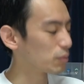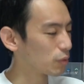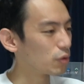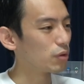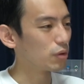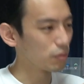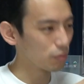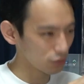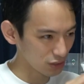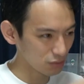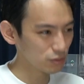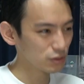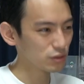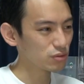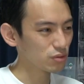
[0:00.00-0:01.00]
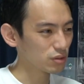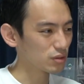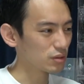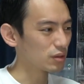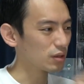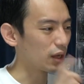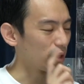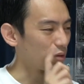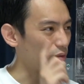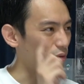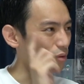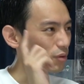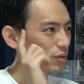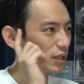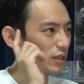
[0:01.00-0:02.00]
はもうもう自分のあ
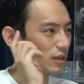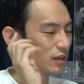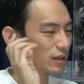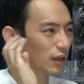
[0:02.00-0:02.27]
の何